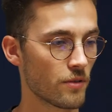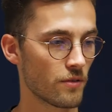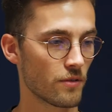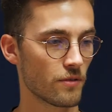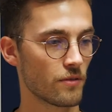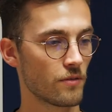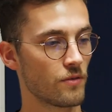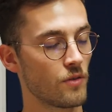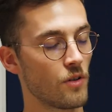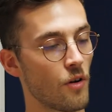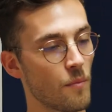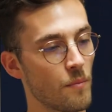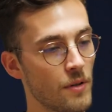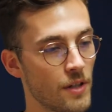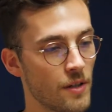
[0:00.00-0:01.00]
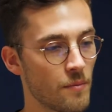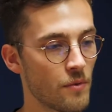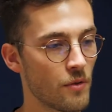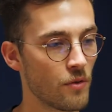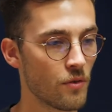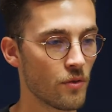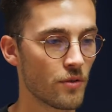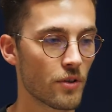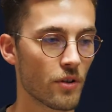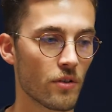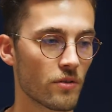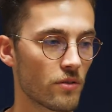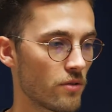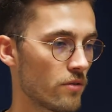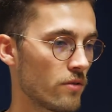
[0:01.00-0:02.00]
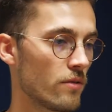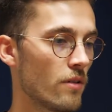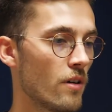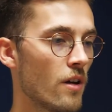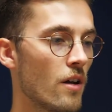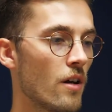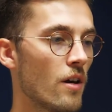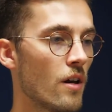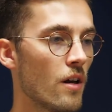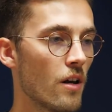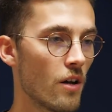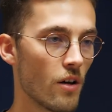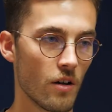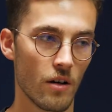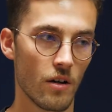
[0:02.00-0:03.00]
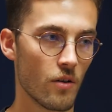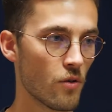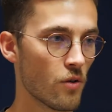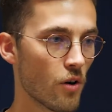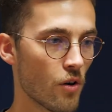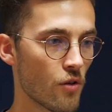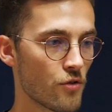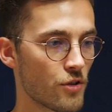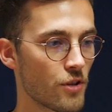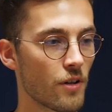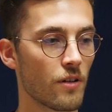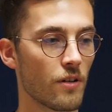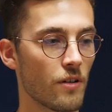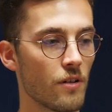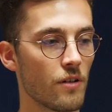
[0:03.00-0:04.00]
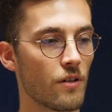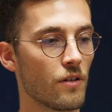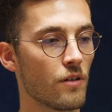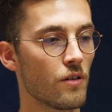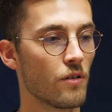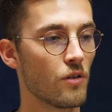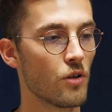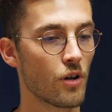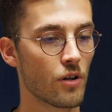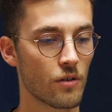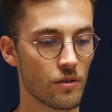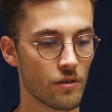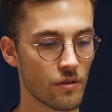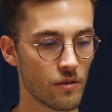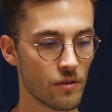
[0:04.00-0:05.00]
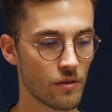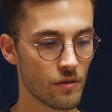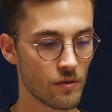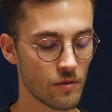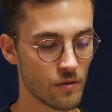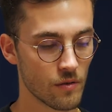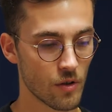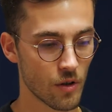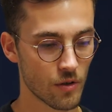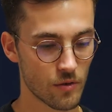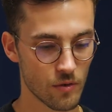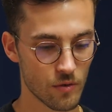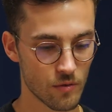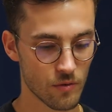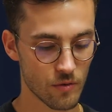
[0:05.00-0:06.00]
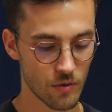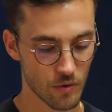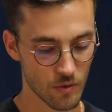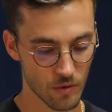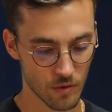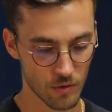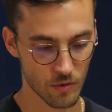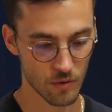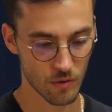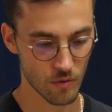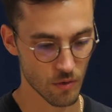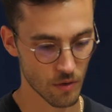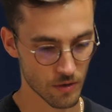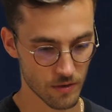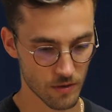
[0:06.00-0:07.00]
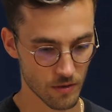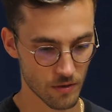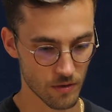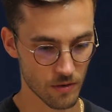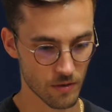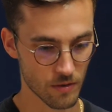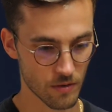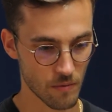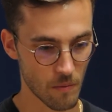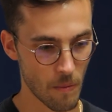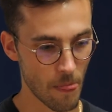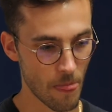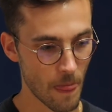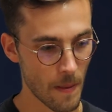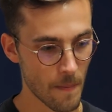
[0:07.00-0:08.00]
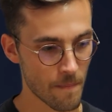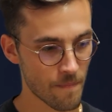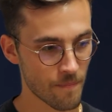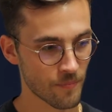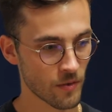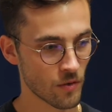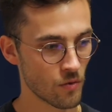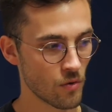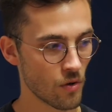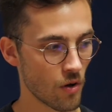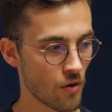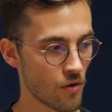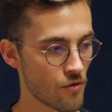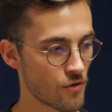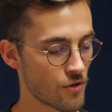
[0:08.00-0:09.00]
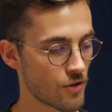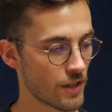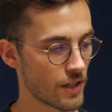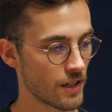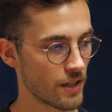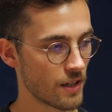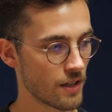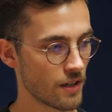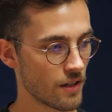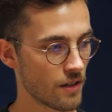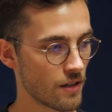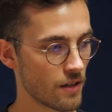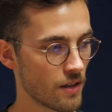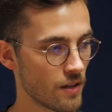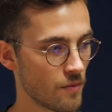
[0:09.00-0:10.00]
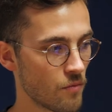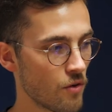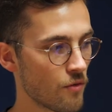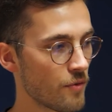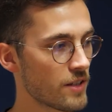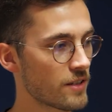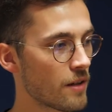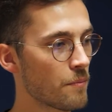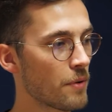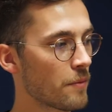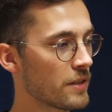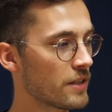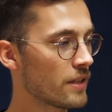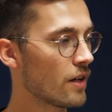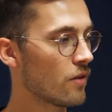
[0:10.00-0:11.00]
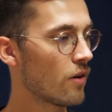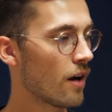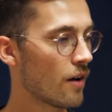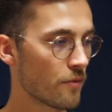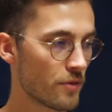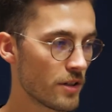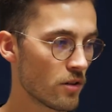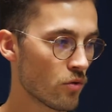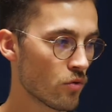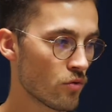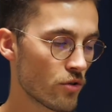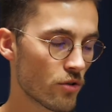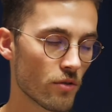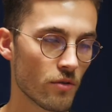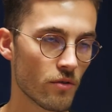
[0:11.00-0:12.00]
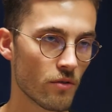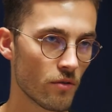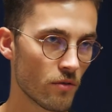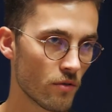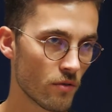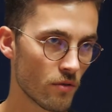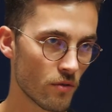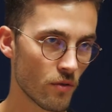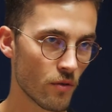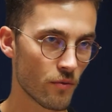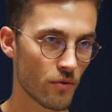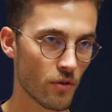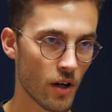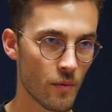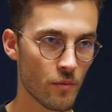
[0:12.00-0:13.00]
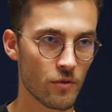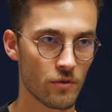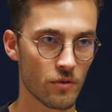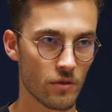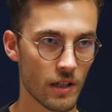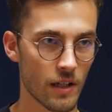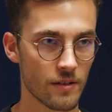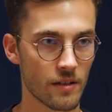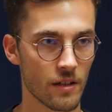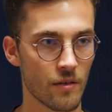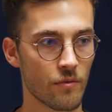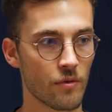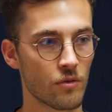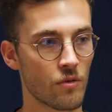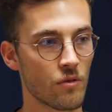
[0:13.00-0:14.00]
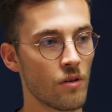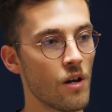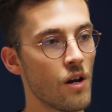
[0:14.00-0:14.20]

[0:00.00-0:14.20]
euh, leur BM E30 euh, e orange, leur, tenue de, course orange. Et moi, en fait, ça me permettait d'avoir un fil rouge au, fur et à mesure de la série photo.